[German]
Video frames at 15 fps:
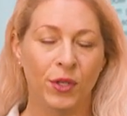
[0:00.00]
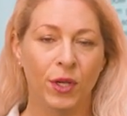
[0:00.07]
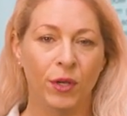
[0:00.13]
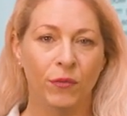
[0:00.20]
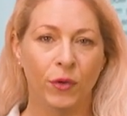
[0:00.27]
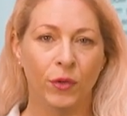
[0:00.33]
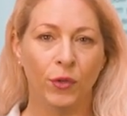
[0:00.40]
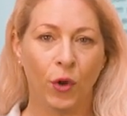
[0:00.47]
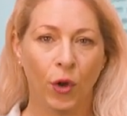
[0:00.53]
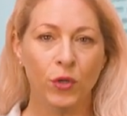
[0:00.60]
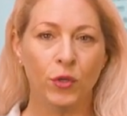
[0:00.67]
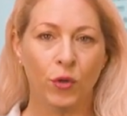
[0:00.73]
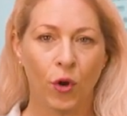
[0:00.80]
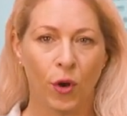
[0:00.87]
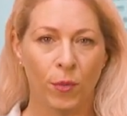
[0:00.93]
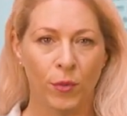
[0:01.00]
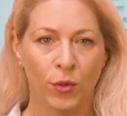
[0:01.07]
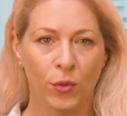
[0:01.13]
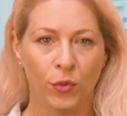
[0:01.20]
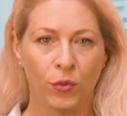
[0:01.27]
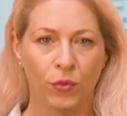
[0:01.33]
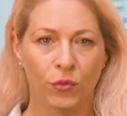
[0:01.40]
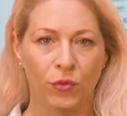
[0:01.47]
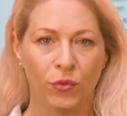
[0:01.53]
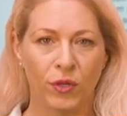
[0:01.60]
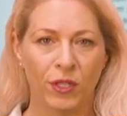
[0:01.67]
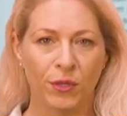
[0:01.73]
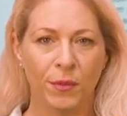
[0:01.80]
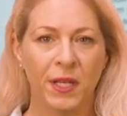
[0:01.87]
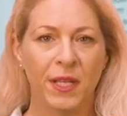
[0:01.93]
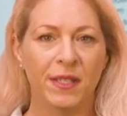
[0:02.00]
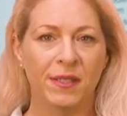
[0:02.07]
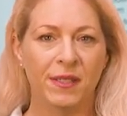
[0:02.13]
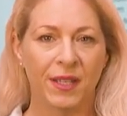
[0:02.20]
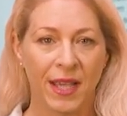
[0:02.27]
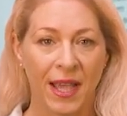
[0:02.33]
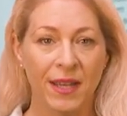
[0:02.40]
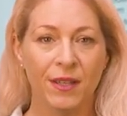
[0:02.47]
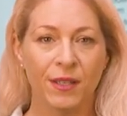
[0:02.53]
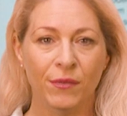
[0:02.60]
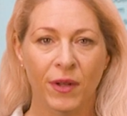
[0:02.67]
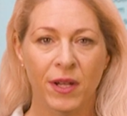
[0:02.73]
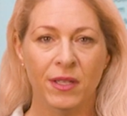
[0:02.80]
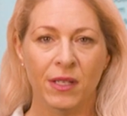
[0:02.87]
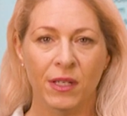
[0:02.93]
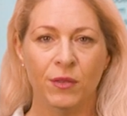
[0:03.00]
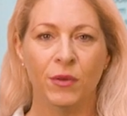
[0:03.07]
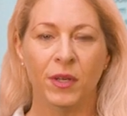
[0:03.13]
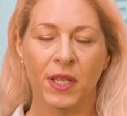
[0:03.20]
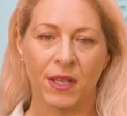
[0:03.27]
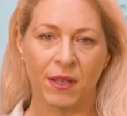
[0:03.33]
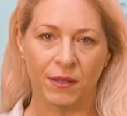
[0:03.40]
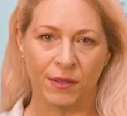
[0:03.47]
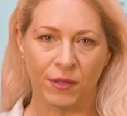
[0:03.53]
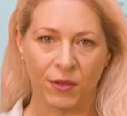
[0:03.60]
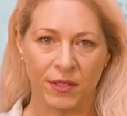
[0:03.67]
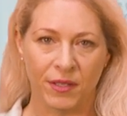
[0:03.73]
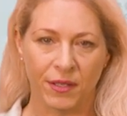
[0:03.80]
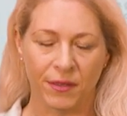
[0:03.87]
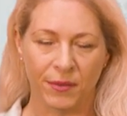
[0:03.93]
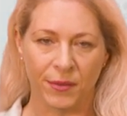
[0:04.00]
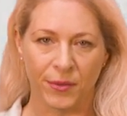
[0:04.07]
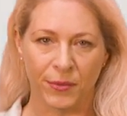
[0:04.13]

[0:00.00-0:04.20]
sondern von Gott komme und dass man es keinesfalls ignorieren sollte.